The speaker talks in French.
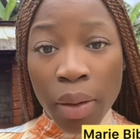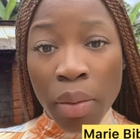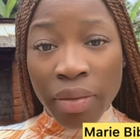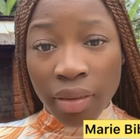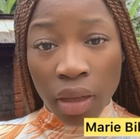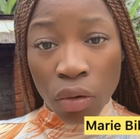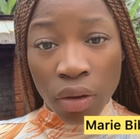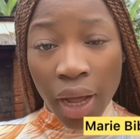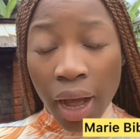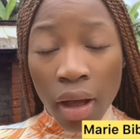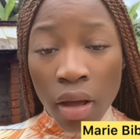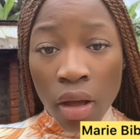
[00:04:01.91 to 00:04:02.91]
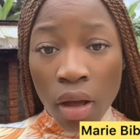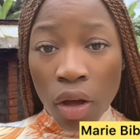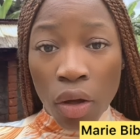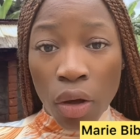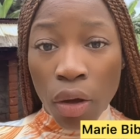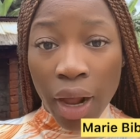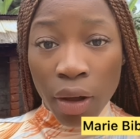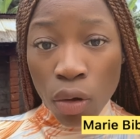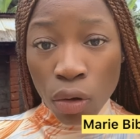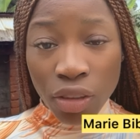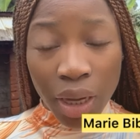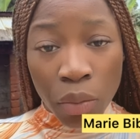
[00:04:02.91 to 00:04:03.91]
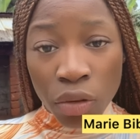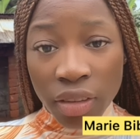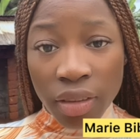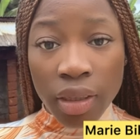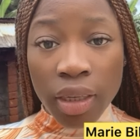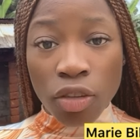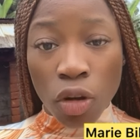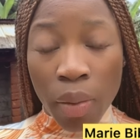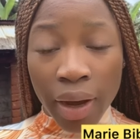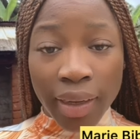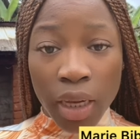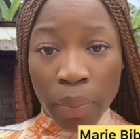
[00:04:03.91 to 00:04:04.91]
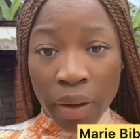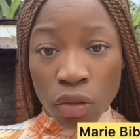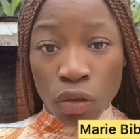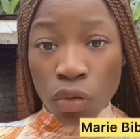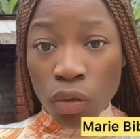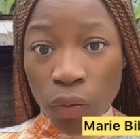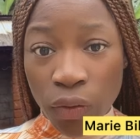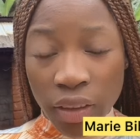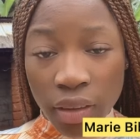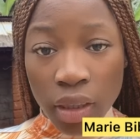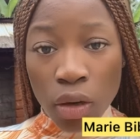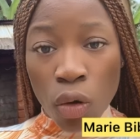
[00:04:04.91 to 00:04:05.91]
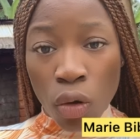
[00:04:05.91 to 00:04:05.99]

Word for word: Et même si c'était le cas, euh, la coach mon Chic, son mari n'est pas du tout vigile.